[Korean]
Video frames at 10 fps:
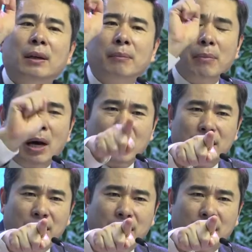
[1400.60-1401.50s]

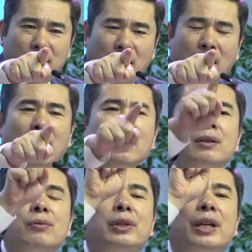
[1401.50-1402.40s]
마귀가
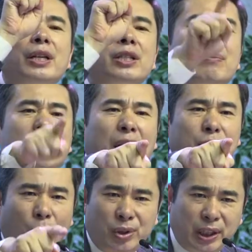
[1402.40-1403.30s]
우리의 심장을
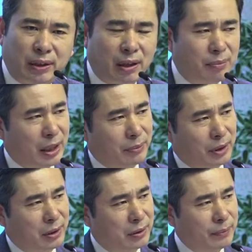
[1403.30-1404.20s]
통치했다 그
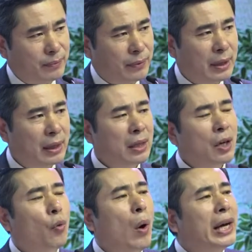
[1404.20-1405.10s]
말입니다.
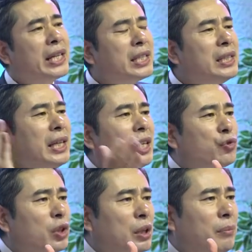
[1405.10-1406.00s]
왕이신
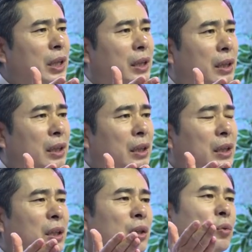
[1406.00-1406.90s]
예수님이
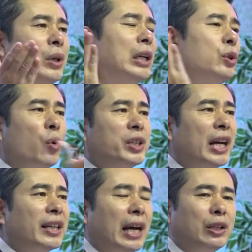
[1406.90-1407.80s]
우리를
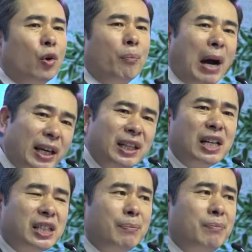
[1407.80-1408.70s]
통치한 게 아니고
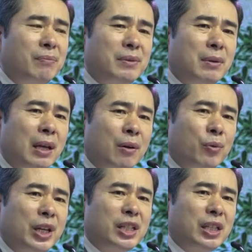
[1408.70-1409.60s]
마귀가 심,
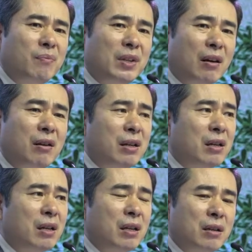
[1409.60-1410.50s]
우리의
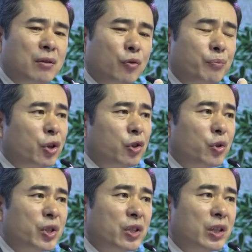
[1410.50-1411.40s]
심장을
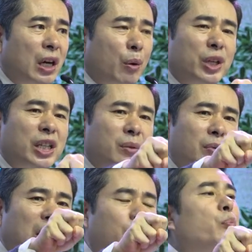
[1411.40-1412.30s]
움켜쥐고 있으니까 우리의
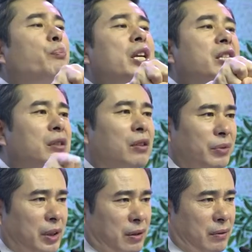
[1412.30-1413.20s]
심장이 부패해지는
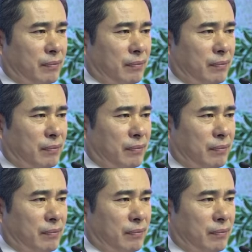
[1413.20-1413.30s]
겁니다.